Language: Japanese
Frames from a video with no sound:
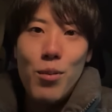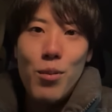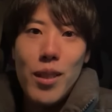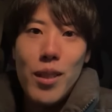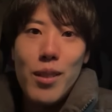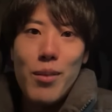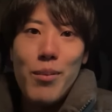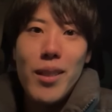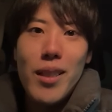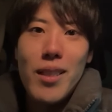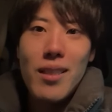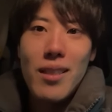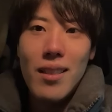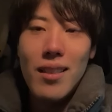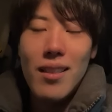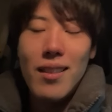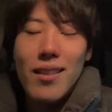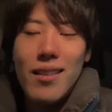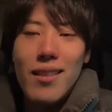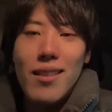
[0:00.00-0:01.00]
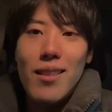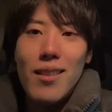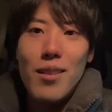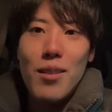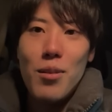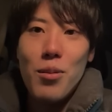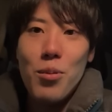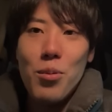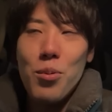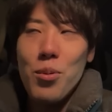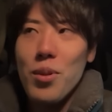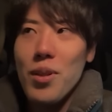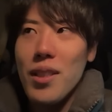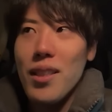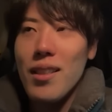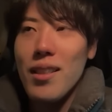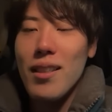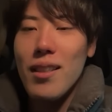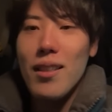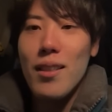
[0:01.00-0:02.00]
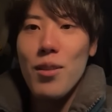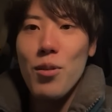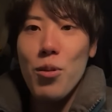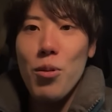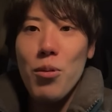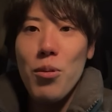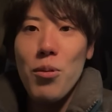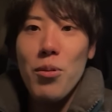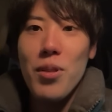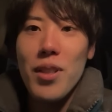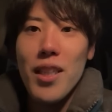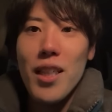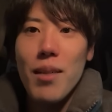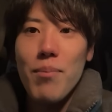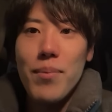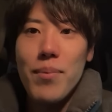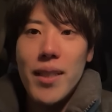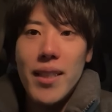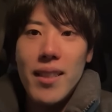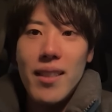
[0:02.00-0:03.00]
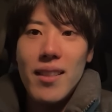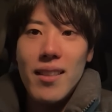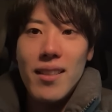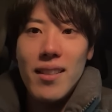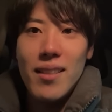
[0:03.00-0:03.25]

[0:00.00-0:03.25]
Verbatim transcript: ん、おやすみなさい。ということで、あの、鳳凰に乾杯。